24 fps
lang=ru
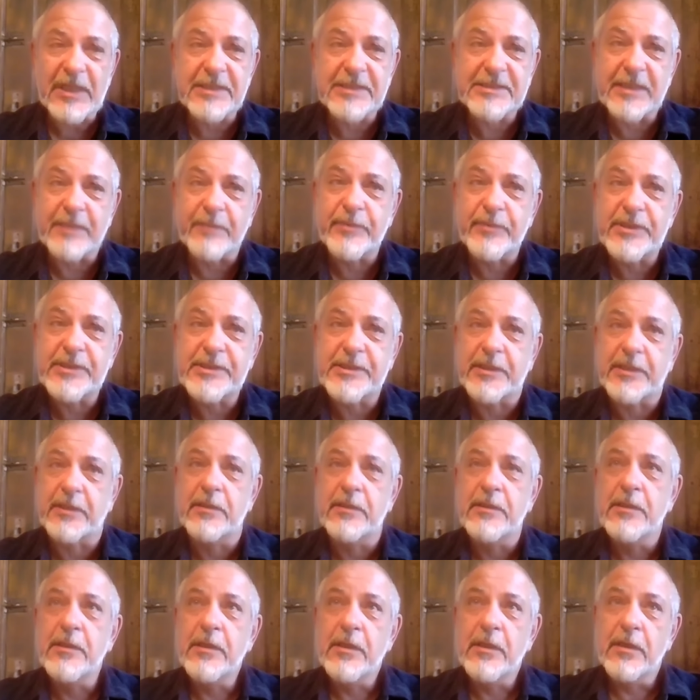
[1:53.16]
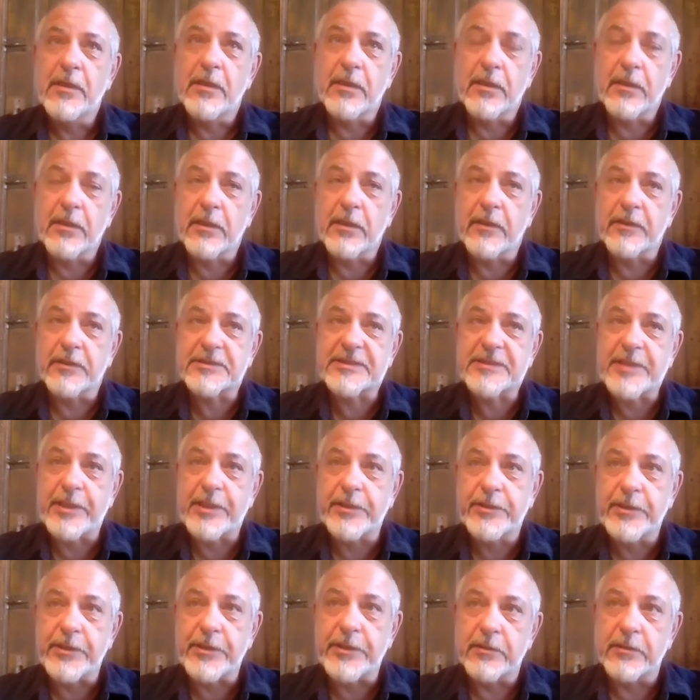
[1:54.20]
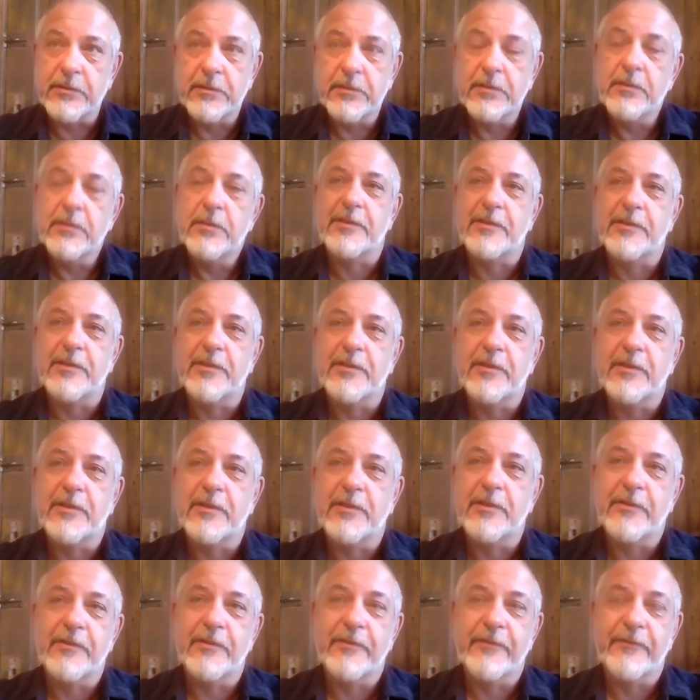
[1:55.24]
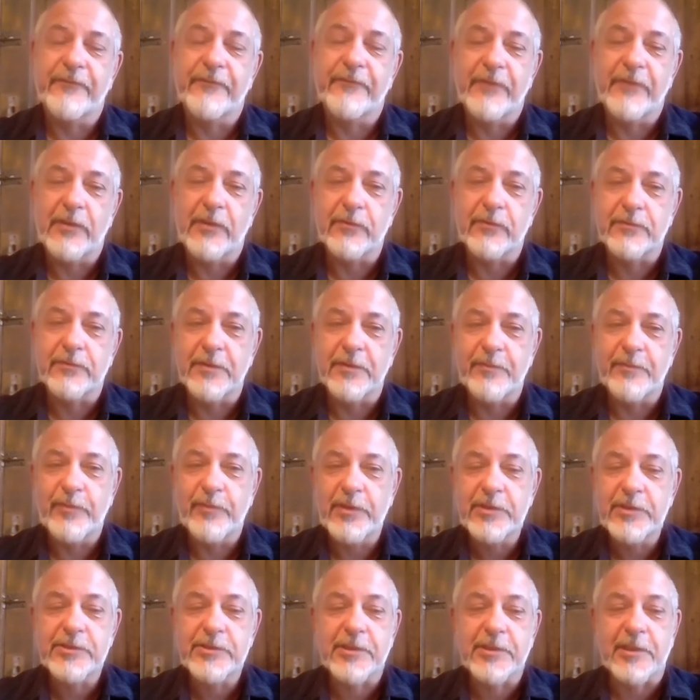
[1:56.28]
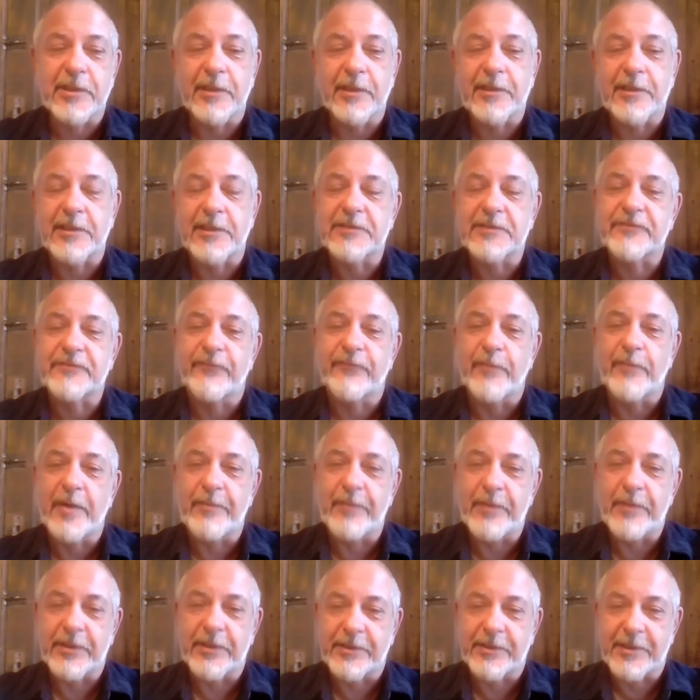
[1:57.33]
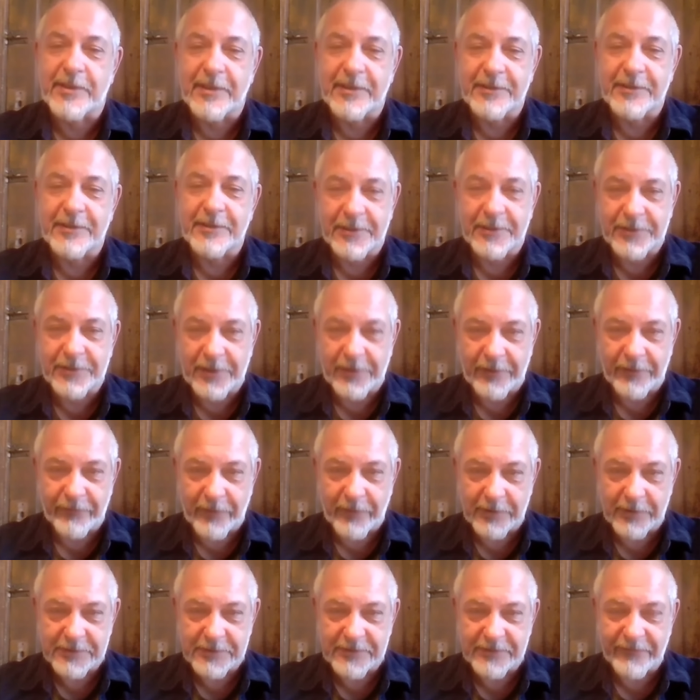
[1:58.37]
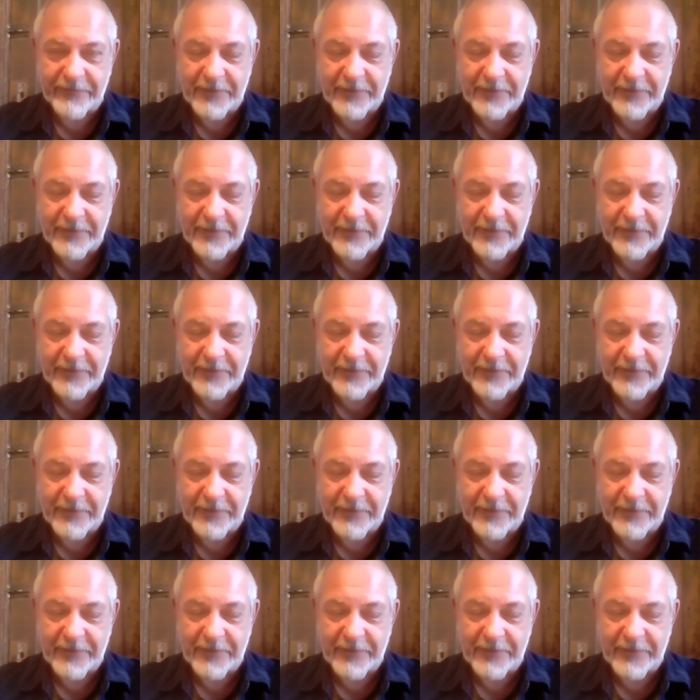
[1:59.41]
события среды на московской э, валютной бирже, как раз в момент, когда